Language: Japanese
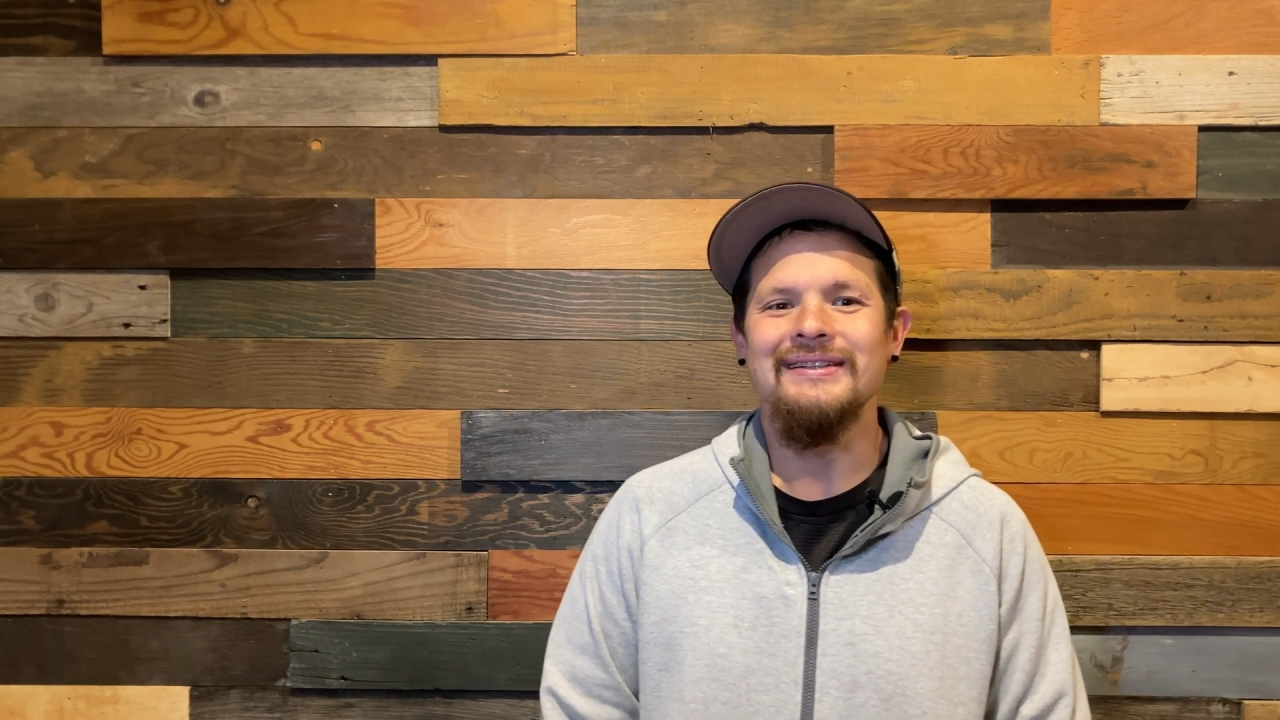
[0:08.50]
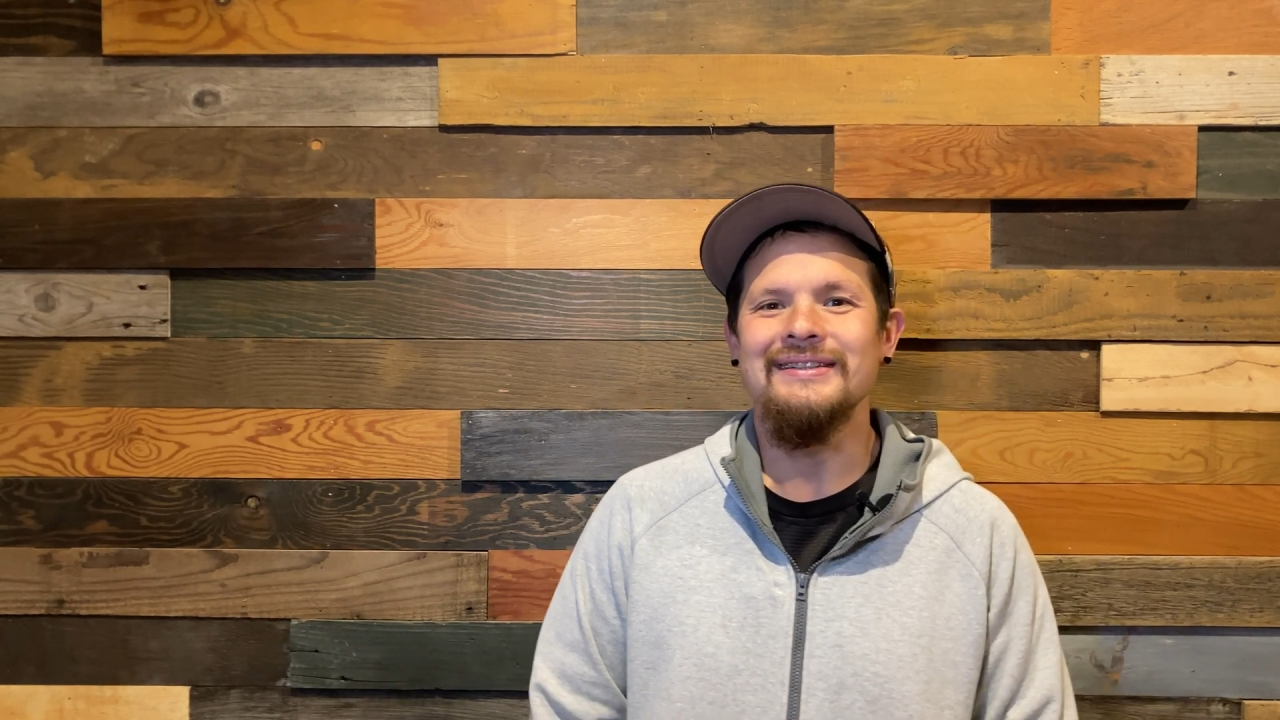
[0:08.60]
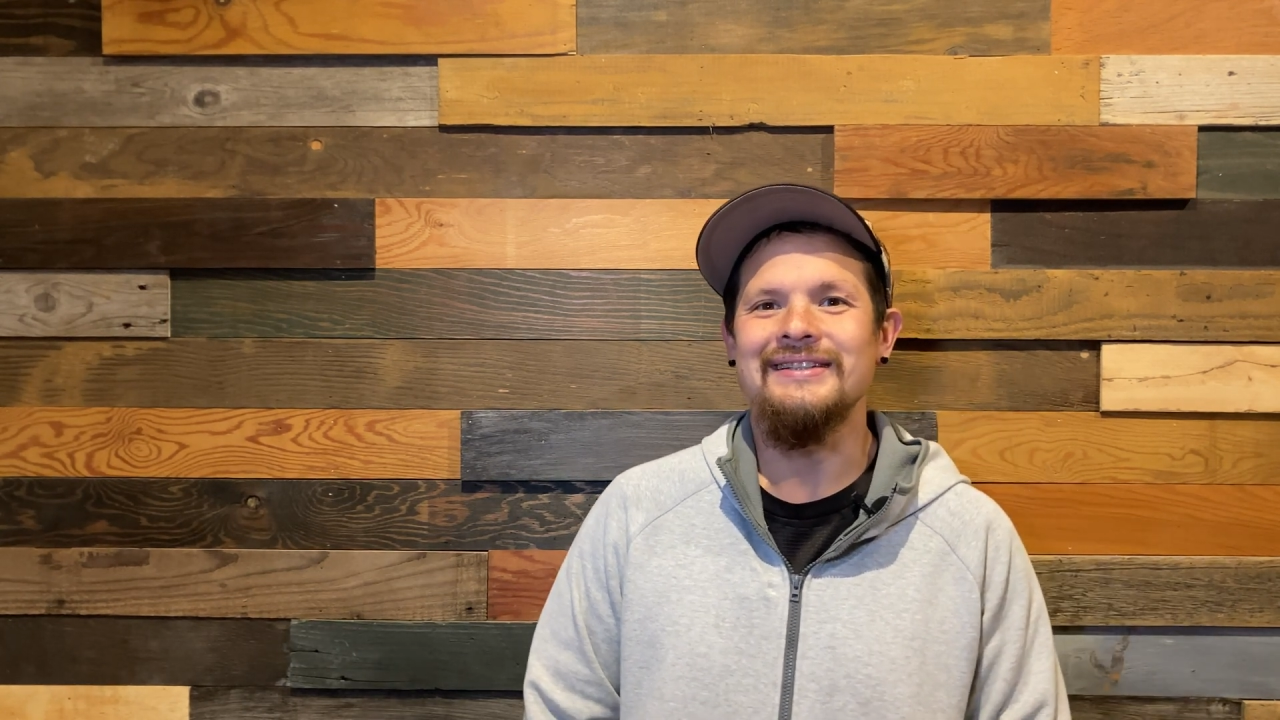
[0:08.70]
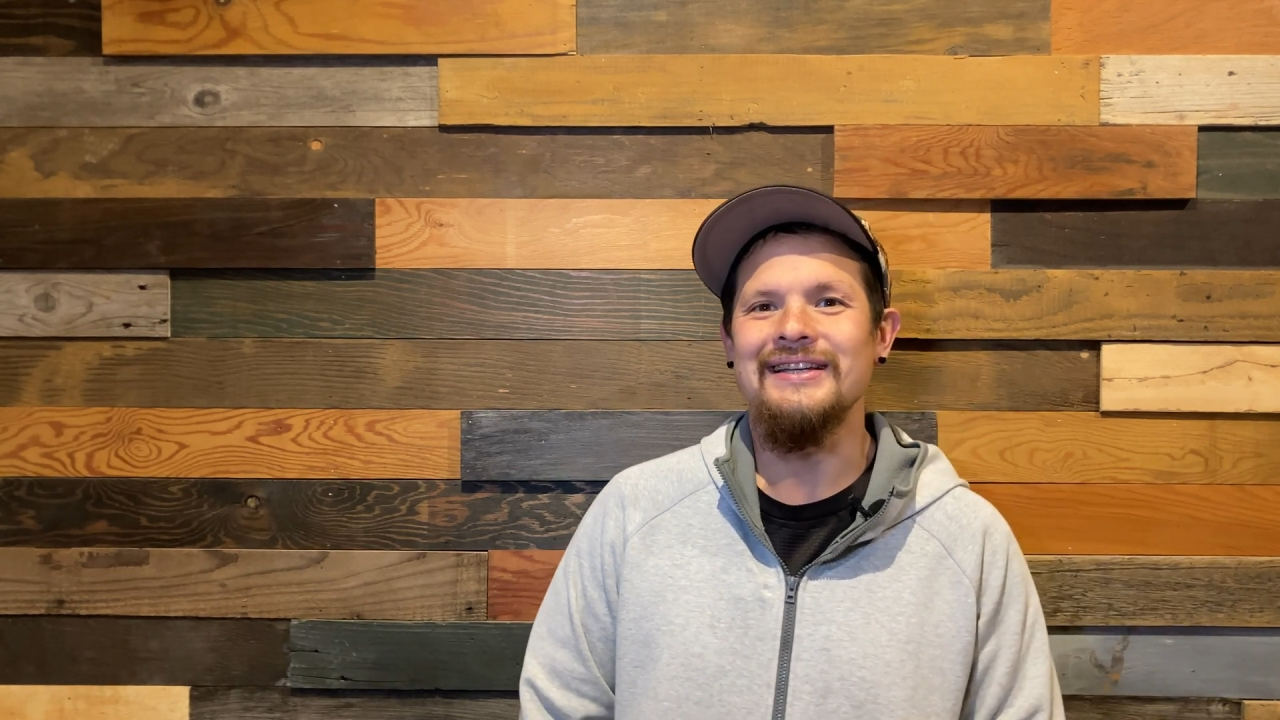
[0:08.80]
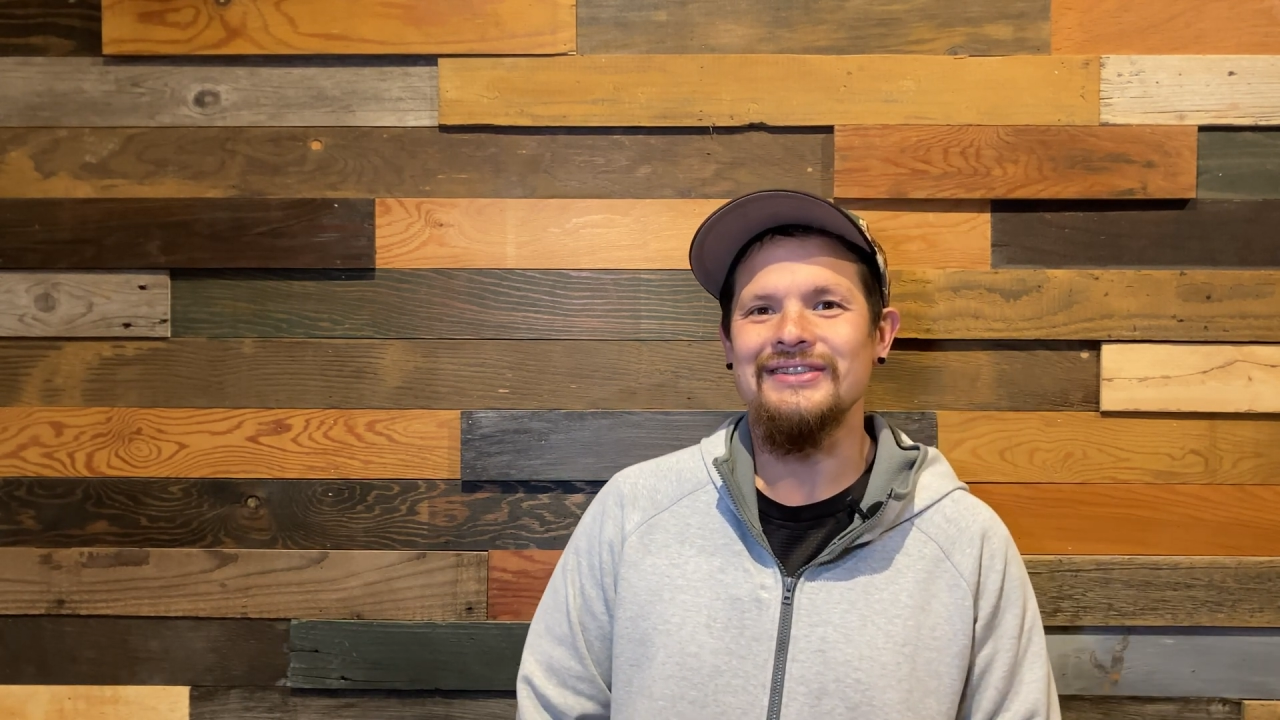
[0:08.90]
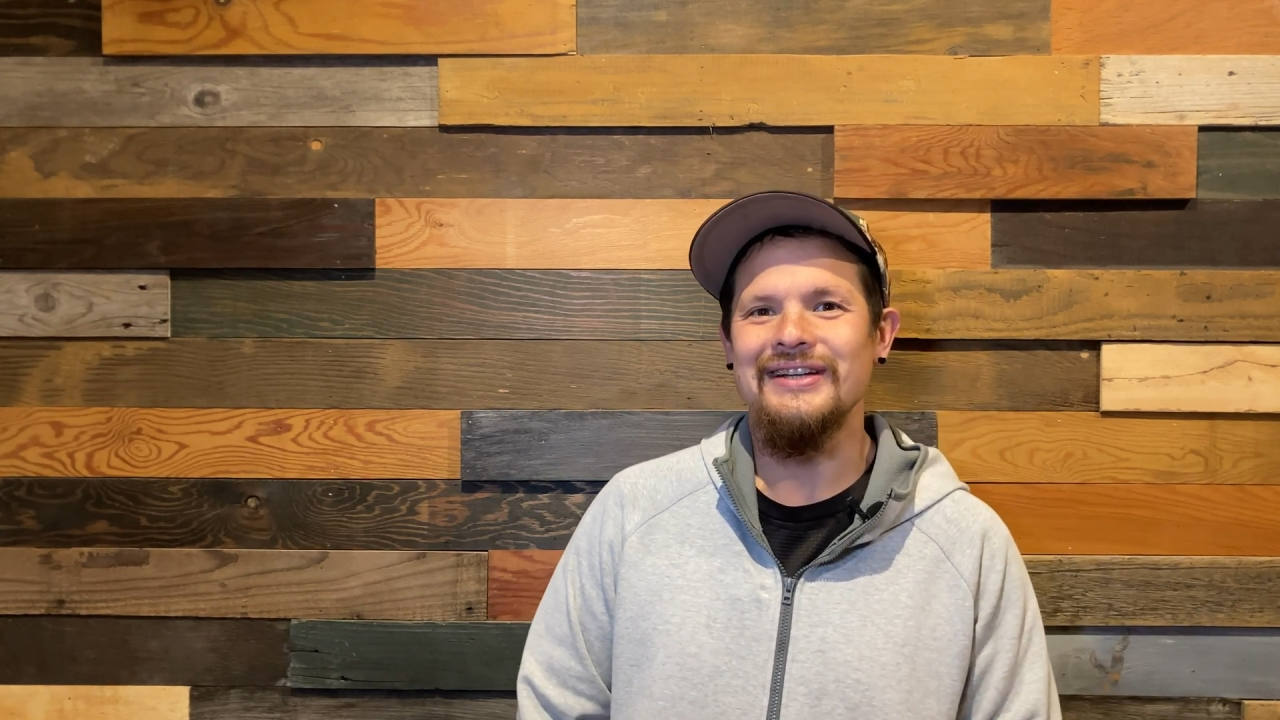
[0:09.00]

聖書